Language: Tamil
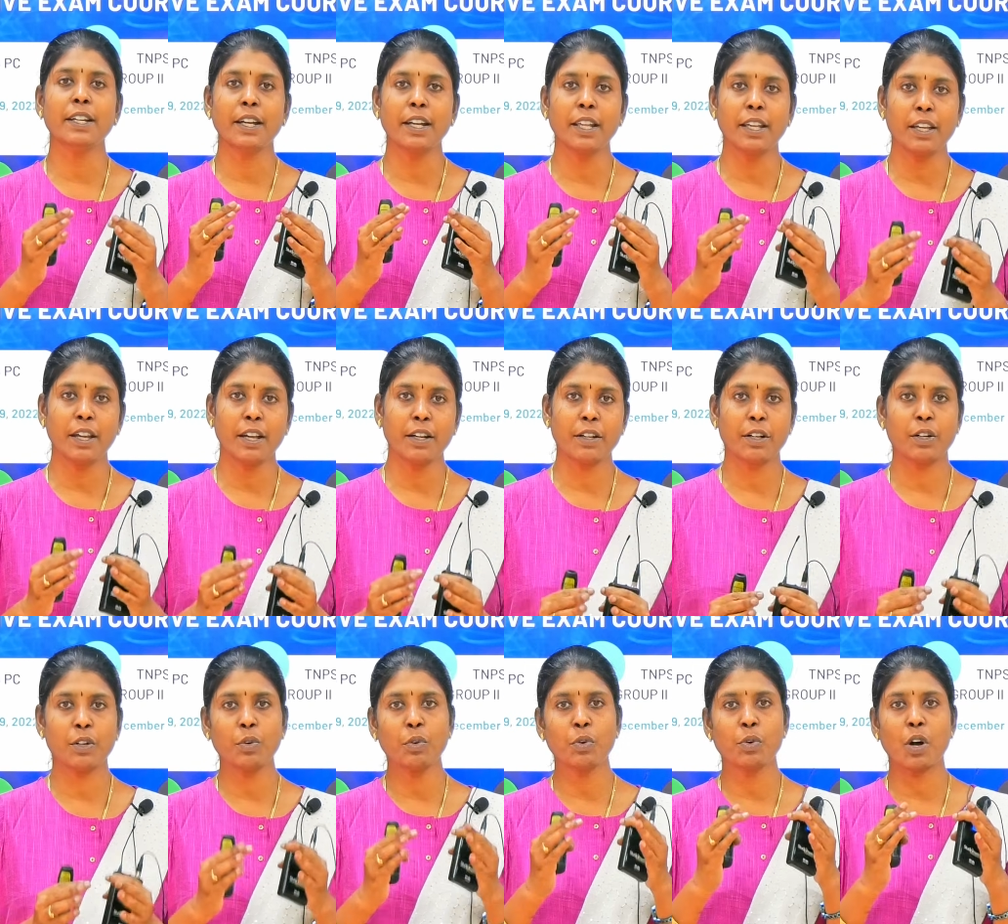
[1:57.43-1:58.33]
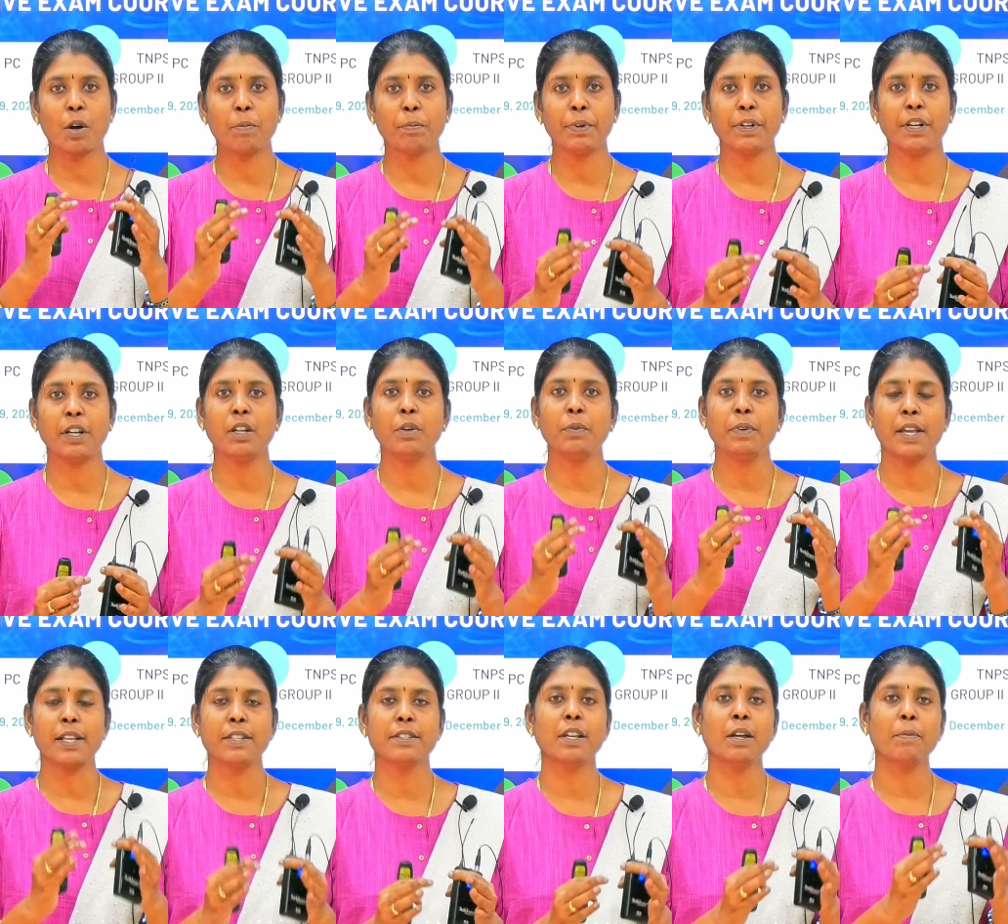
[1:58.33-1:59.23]
டெடிக்கேட்டட் டு காம்படிட்டிவ்
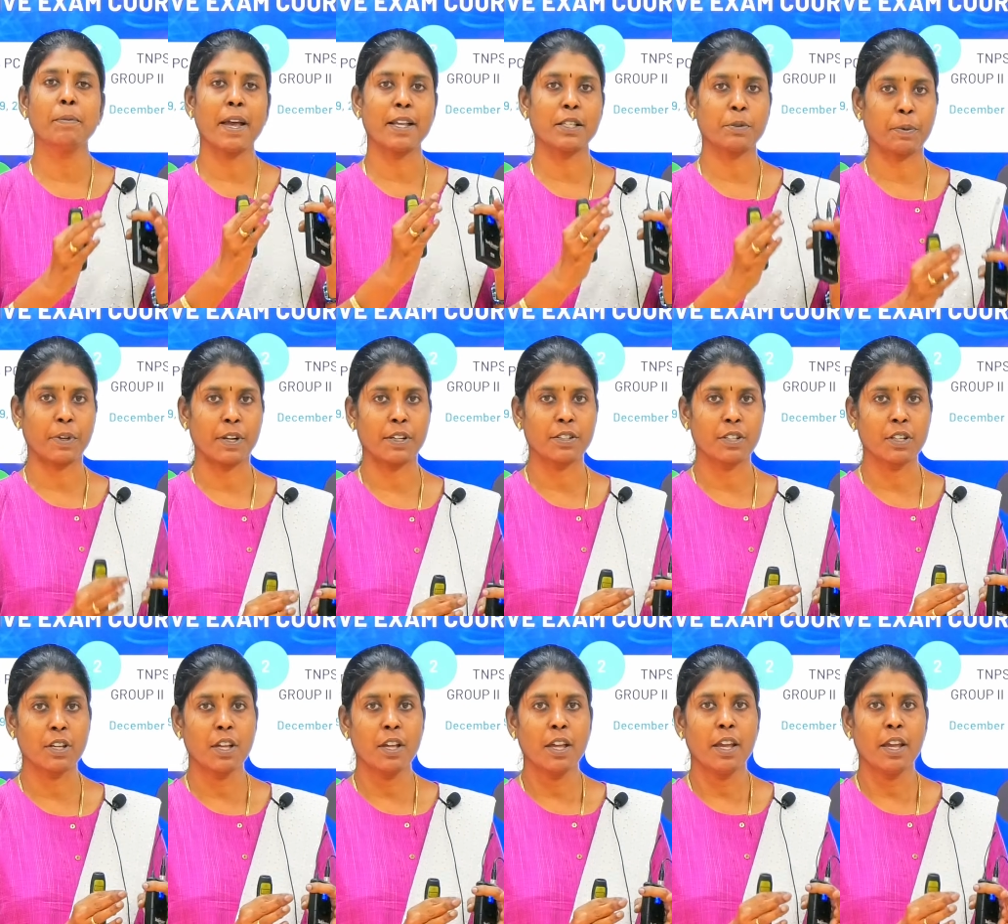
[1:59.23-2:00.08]
எக்ஸாம் ஆஸ்பிரன்ஸ்